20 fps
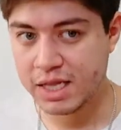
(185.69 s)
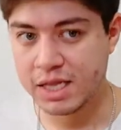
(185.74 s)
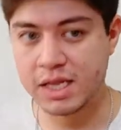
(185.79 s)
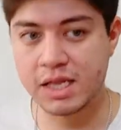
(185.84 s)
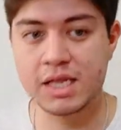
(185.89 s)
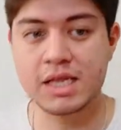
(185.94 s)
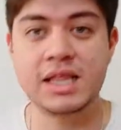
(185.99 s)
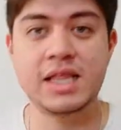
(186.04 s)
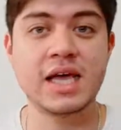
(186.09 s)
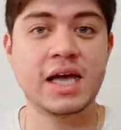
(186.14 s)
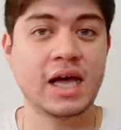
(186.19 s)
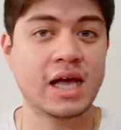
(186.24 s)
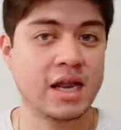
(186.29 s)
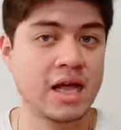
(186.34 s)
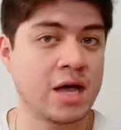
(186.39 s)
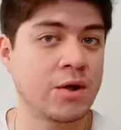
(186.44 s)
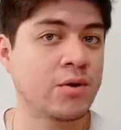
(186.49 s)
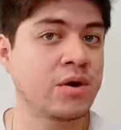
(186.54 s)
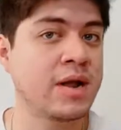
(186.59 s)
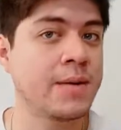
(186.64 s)
de
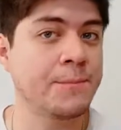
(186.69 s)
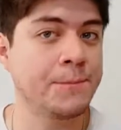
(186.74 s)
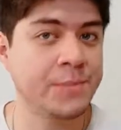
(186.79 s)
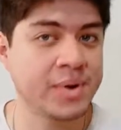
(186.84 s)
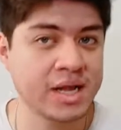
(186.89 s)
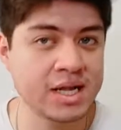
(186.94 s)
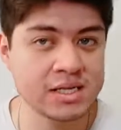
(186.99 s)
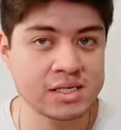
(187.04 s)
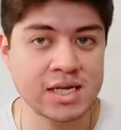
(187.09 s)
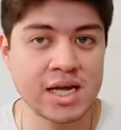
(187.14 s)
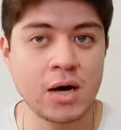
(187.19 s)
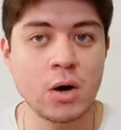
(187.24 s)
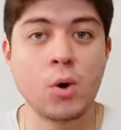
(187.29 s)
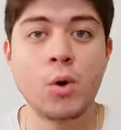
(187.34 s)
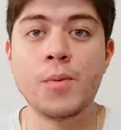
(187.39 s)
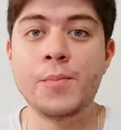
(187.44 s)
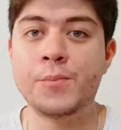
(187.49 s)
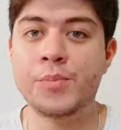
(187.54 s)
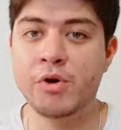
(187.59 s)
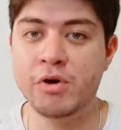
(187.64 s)
crear una empresa o
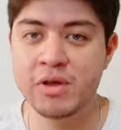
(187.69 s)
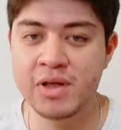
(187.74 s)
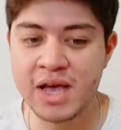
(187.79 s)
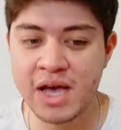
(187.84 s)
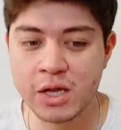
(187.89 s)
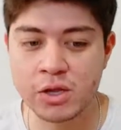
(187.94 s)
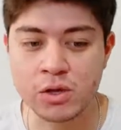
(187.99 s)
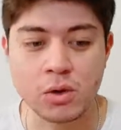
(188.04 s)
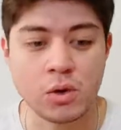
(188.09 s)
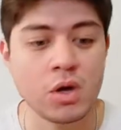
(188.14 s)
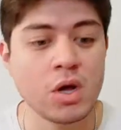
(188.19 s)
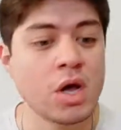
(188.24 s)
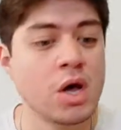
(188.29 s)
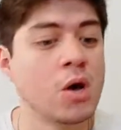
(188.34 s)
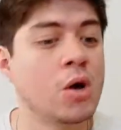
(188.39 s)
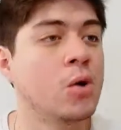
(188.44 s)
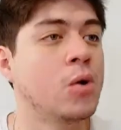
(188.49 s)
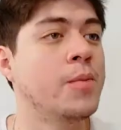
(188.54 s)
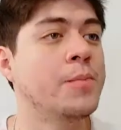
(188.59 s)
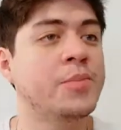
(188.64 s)
un proyecto
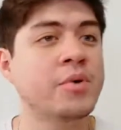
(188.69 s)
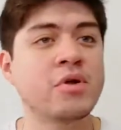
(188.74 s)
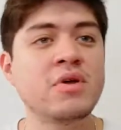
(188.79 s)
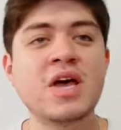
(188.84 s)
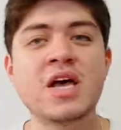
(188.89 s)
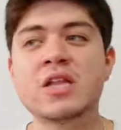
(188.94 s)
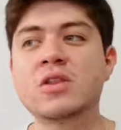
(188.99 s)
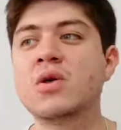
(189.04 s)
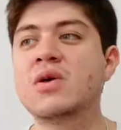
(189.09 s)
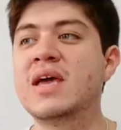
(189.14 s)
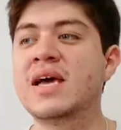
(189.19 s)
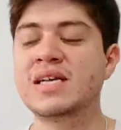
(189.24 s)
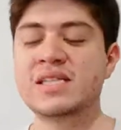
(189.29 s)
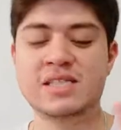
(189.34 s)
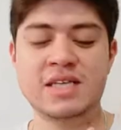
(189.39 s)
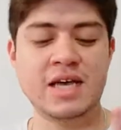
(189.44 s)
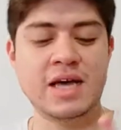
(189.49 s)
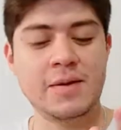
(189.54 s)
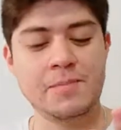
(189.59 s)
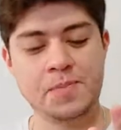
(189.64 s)
un proyecto ya
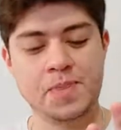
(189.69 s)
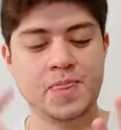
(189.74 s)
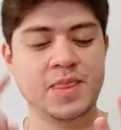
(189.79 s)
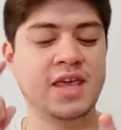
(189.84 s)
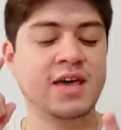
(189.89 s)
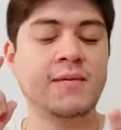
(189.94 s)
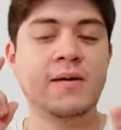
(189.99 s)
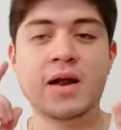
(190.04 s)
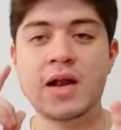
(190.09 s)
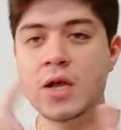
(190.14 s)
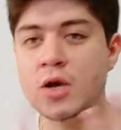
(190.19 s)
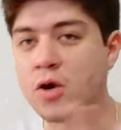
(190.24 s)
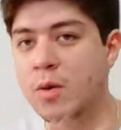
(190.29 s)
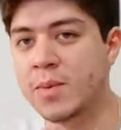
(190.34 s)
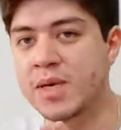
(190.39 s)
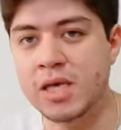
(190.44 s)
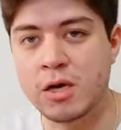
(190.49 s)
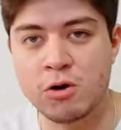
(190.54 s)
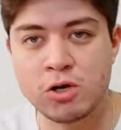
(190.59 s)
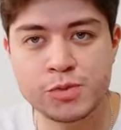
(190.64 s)
sea llevarle
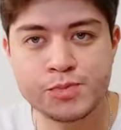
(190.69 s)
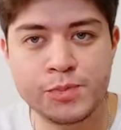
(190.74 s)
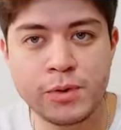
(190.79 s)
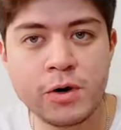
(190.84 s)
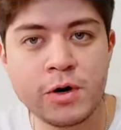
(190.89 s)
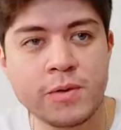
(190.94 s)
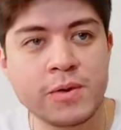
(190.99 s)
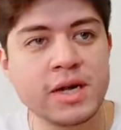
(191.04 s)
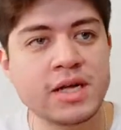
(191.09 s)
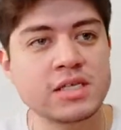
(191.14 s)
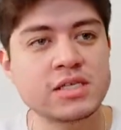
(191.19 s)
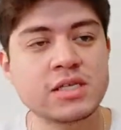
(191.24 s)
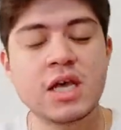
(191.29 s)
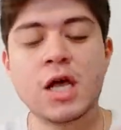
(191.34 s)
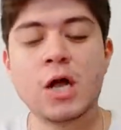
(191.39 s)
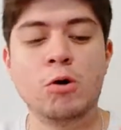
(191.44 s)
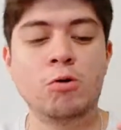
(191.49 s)
comida a los pobres,